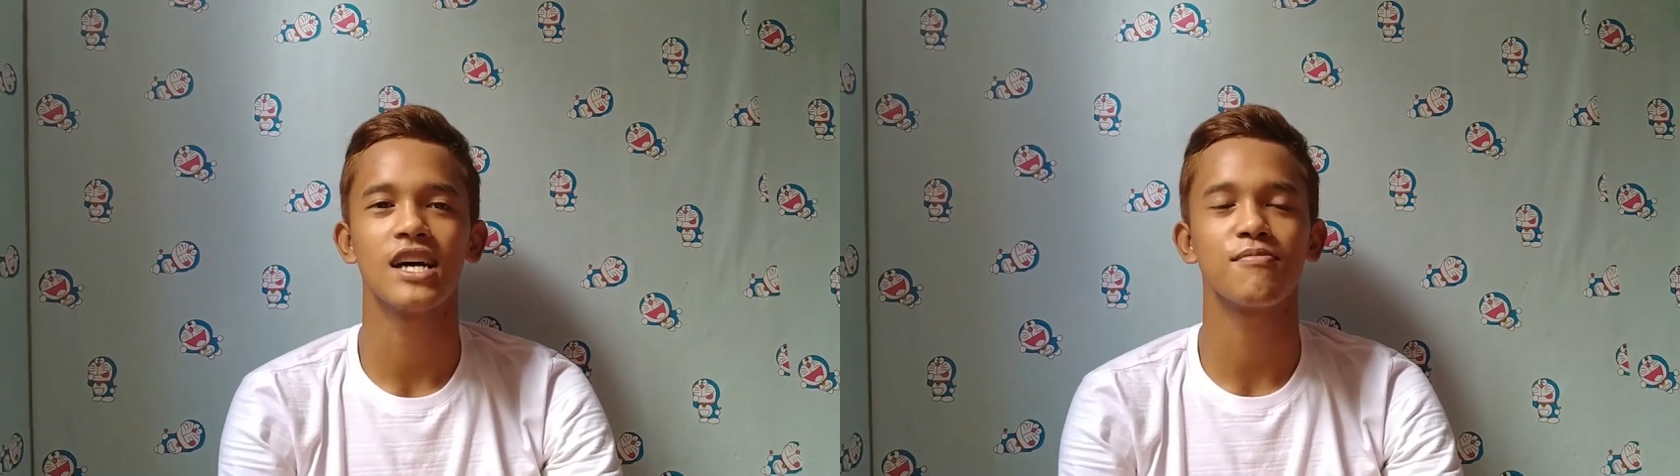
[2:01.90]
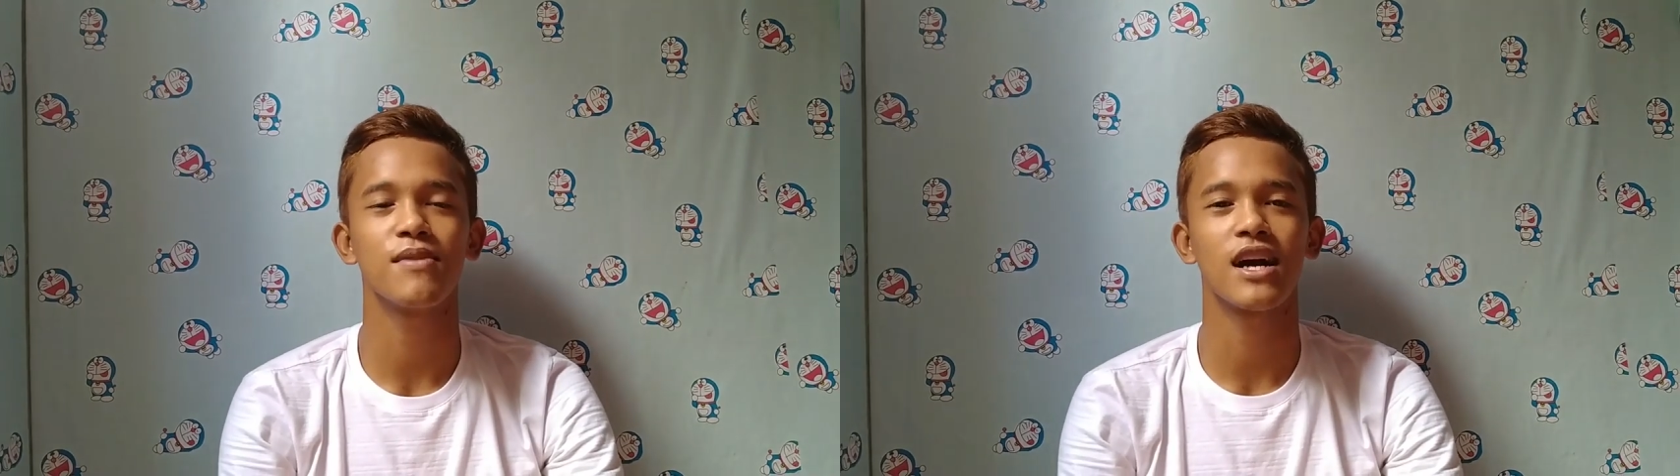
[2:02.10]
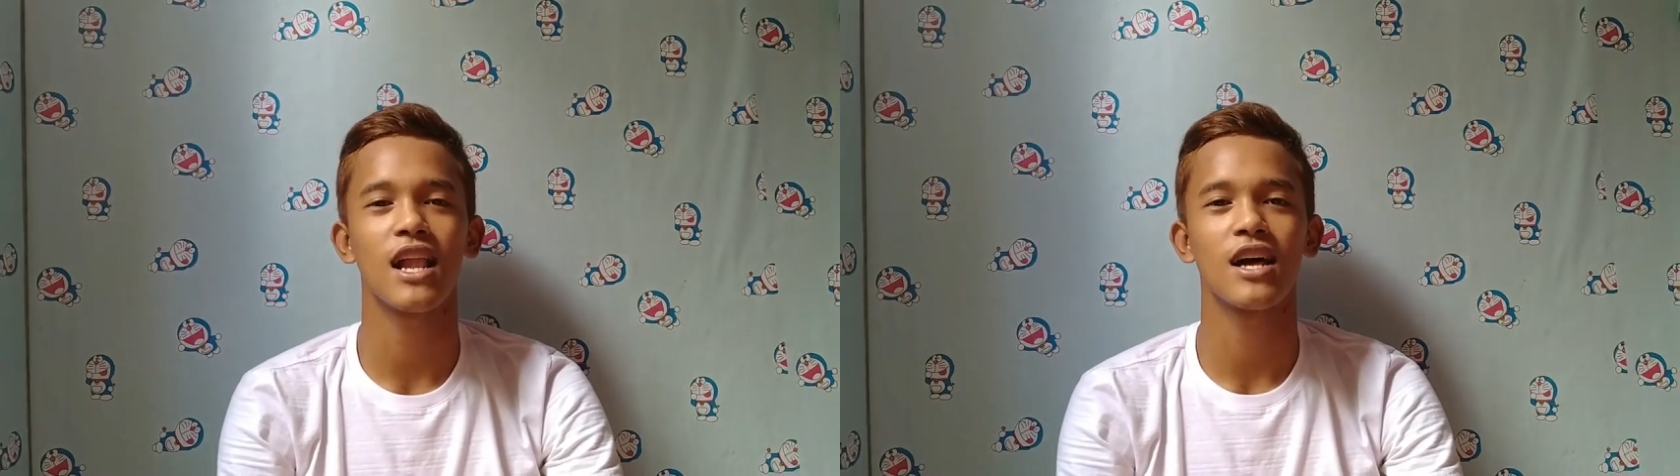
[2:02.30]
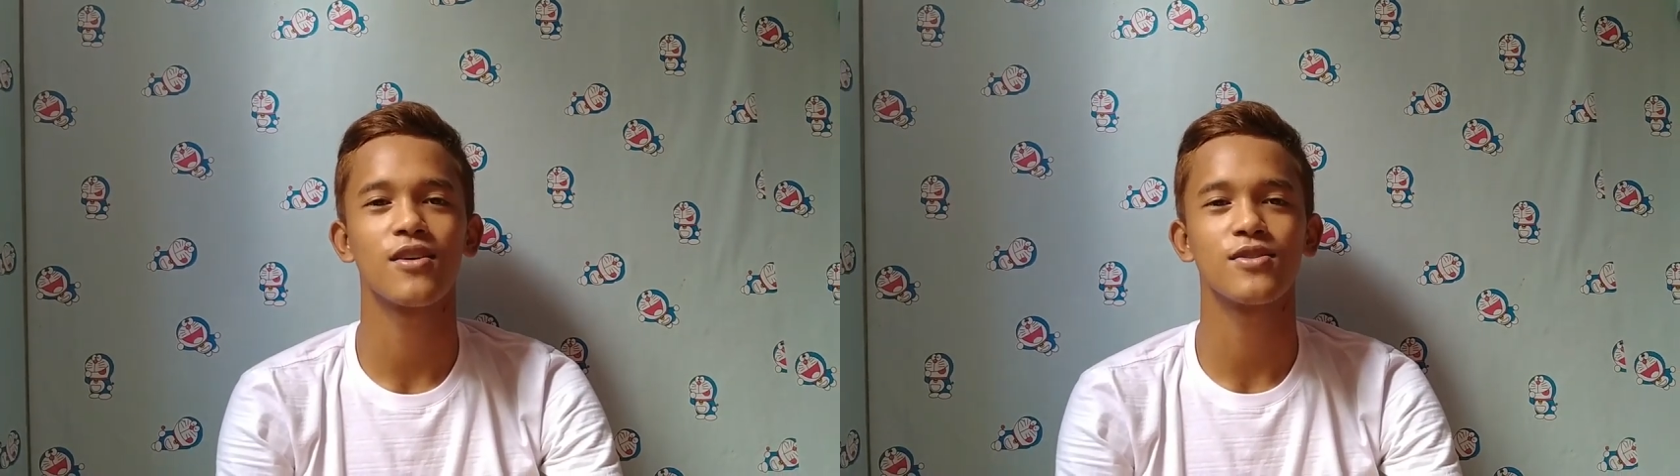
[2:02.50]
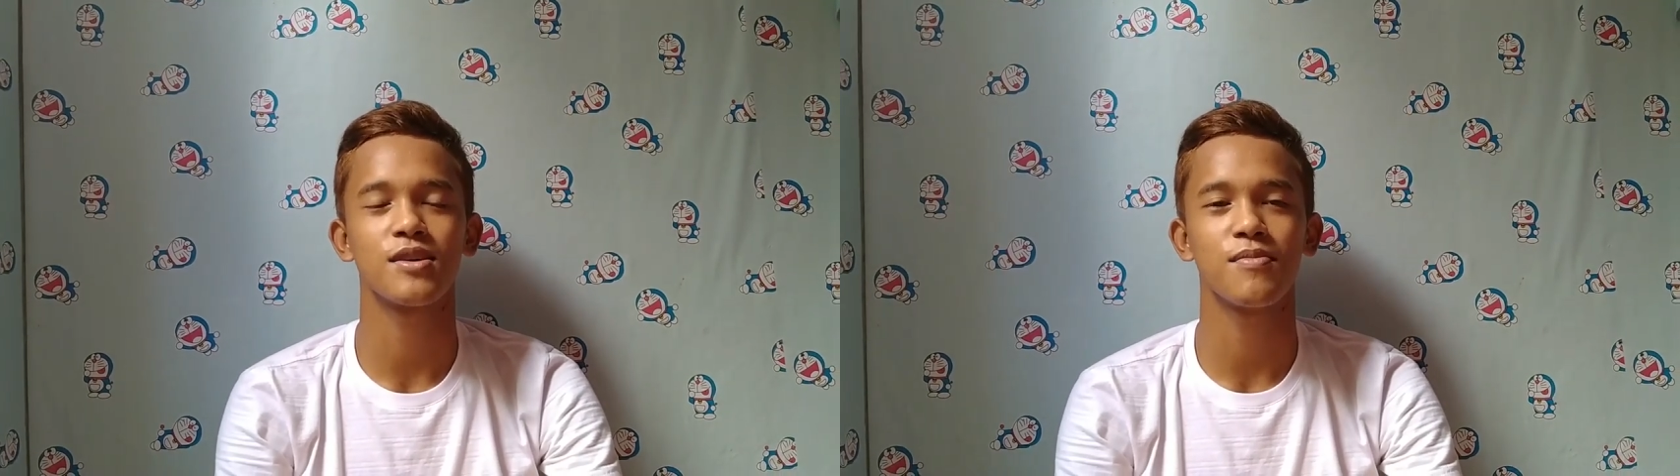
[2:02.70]
at
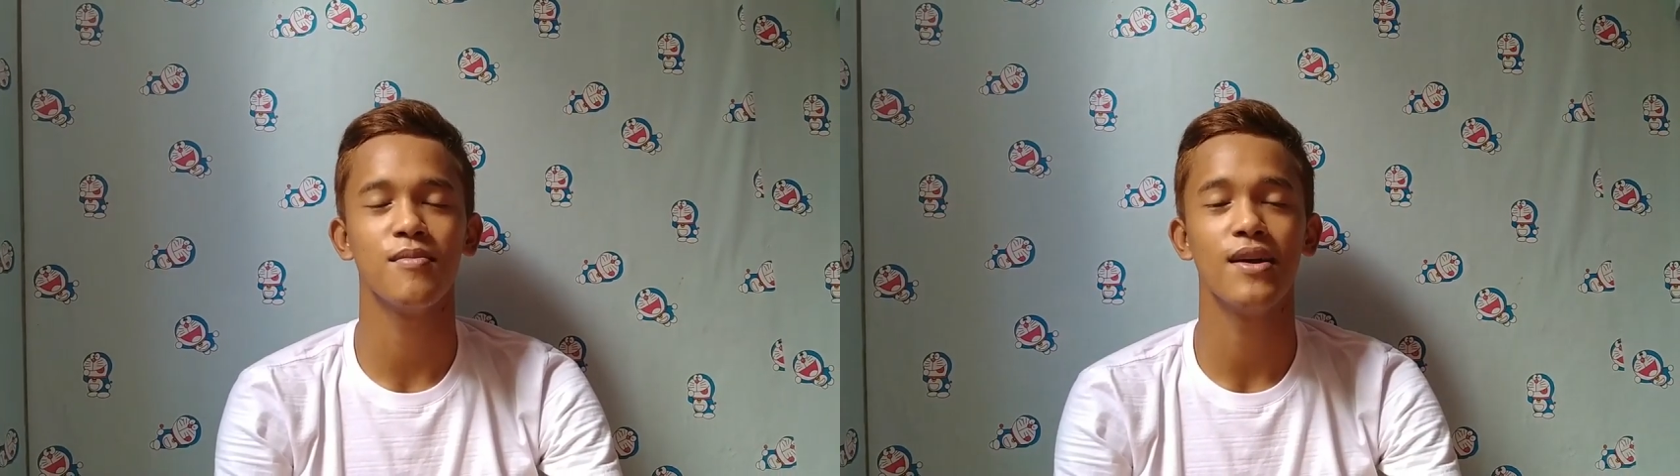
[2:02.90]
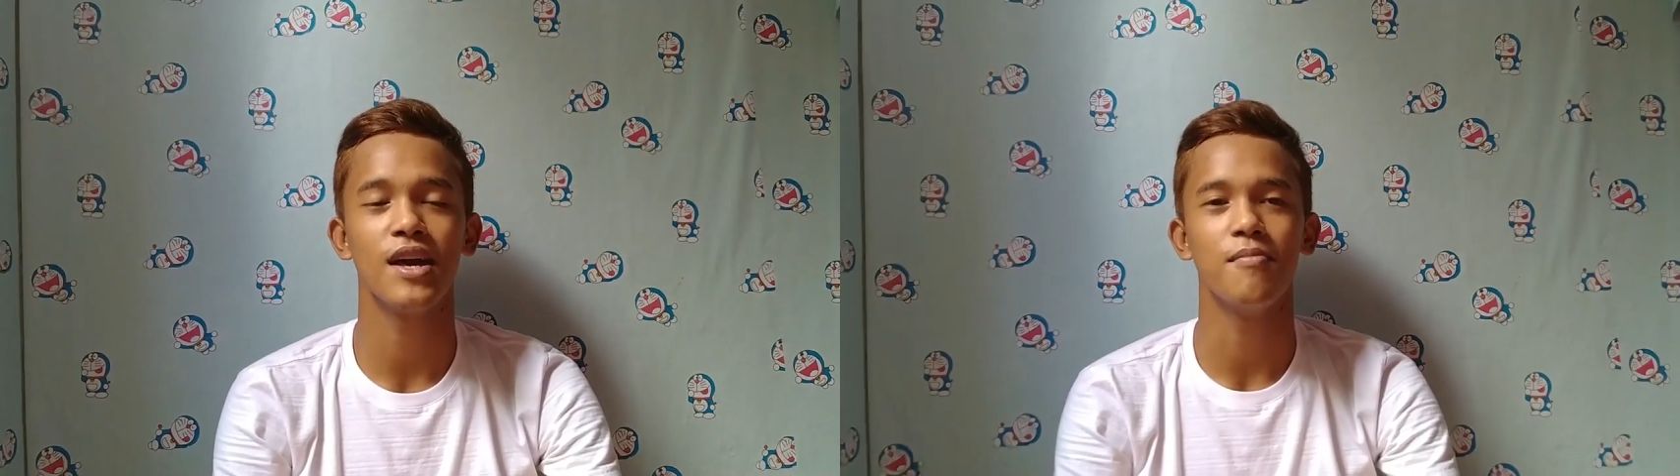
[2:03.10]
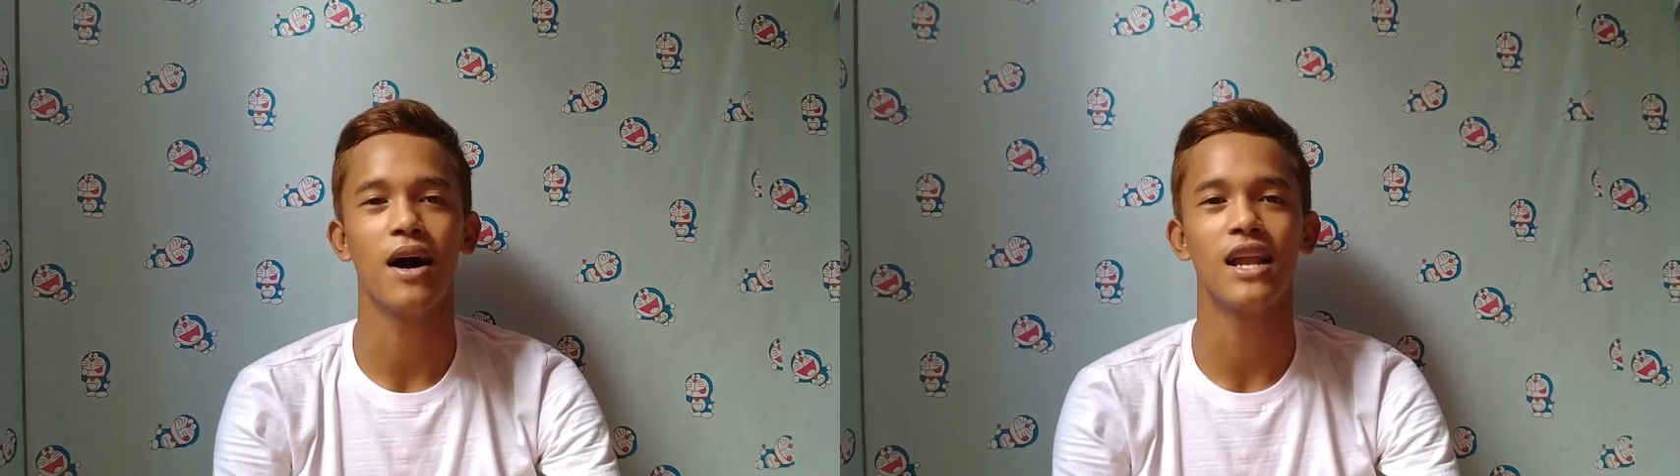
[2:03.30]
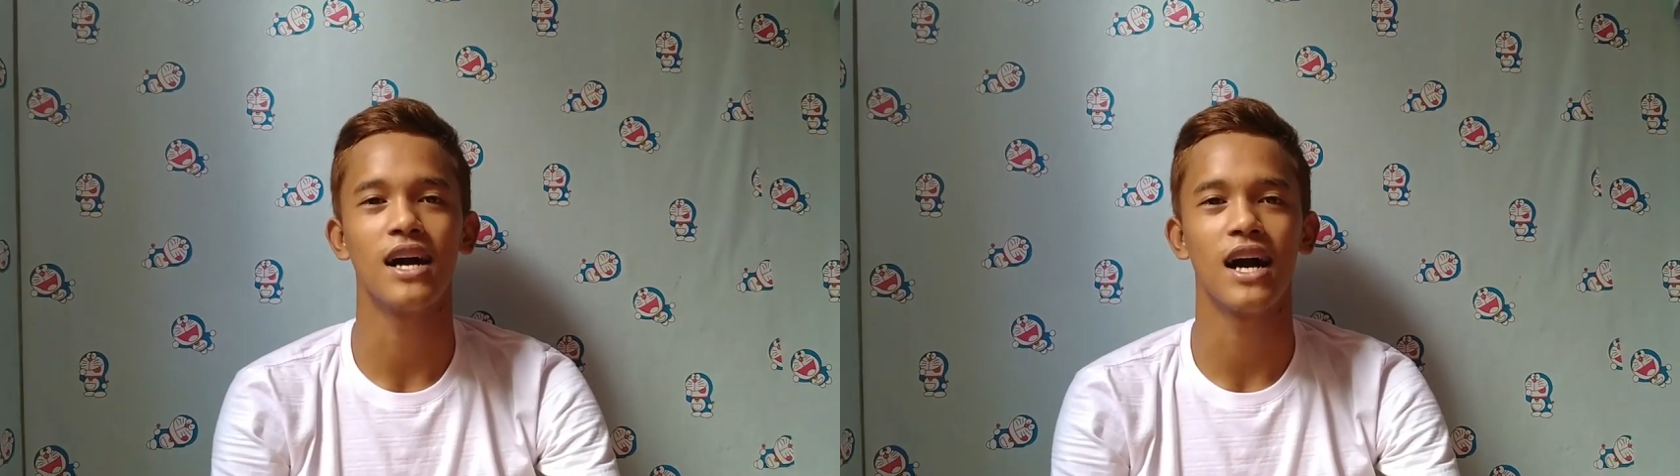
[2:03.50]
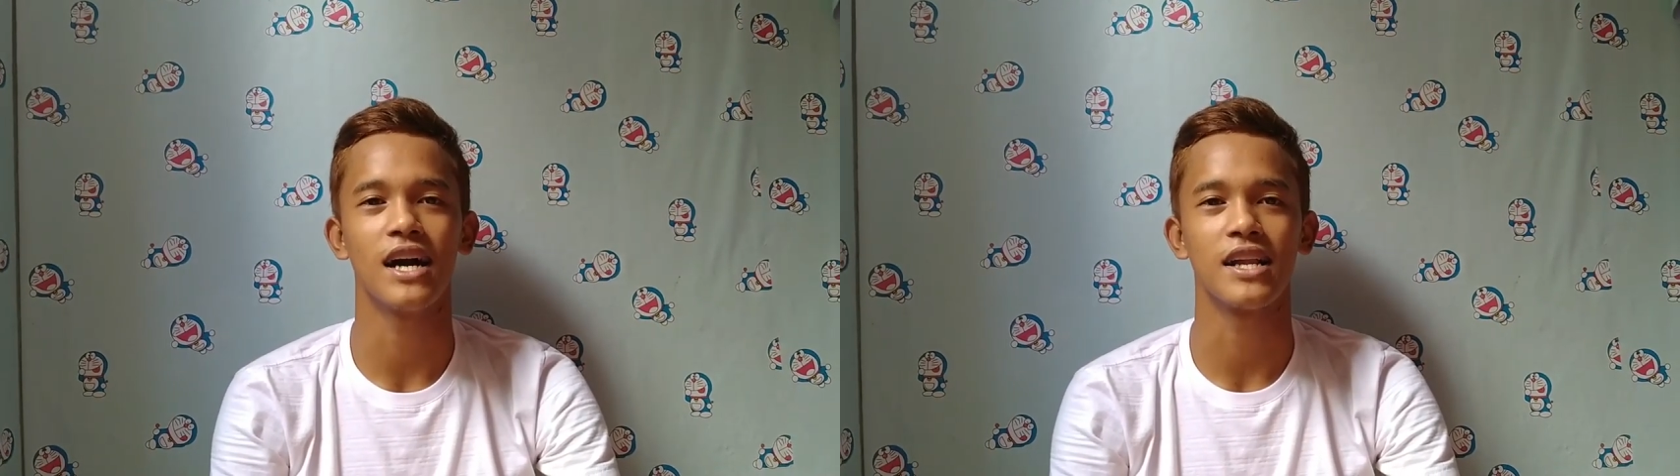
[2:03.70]
makalaro sa PBA
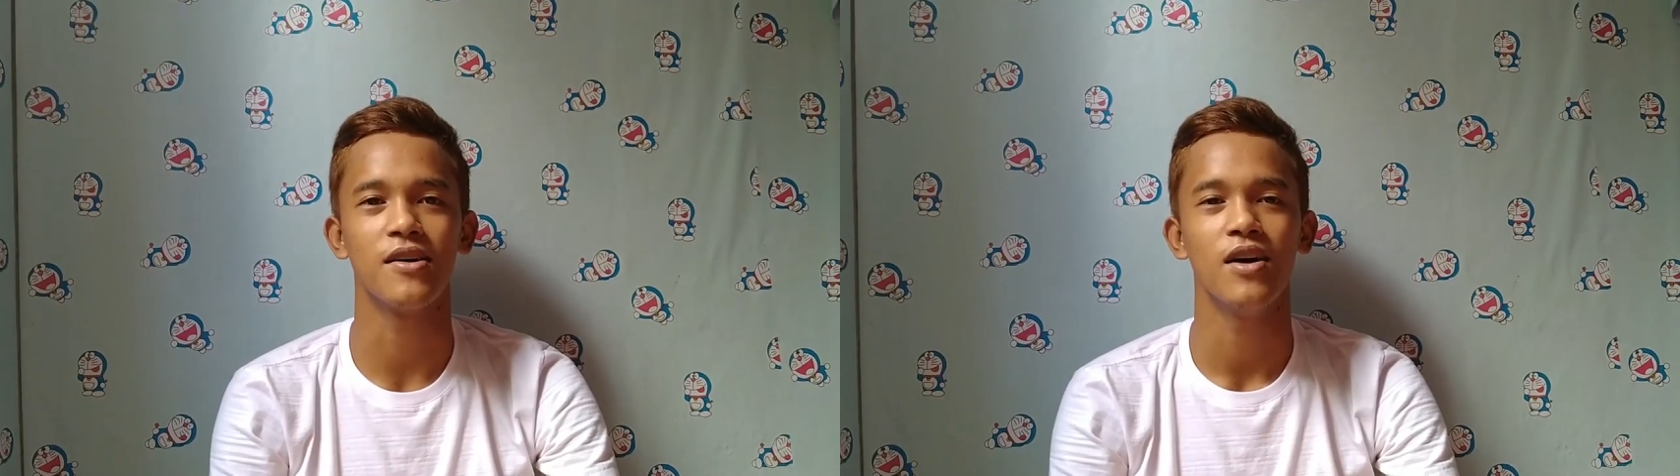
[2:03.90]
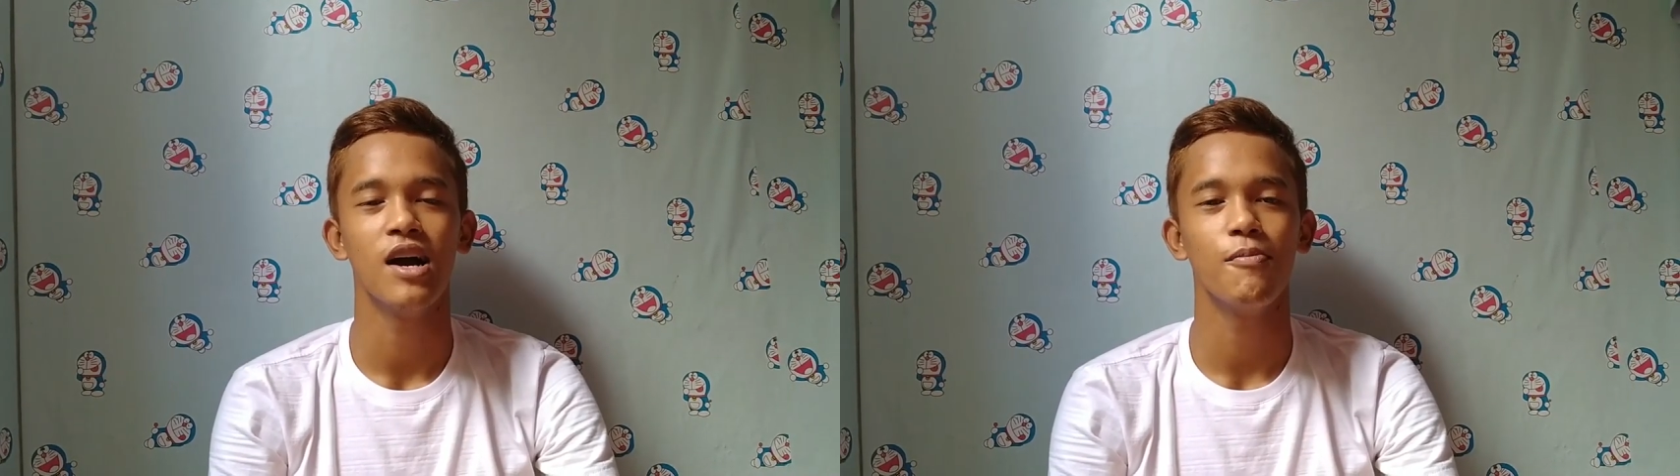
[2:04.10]
balang araw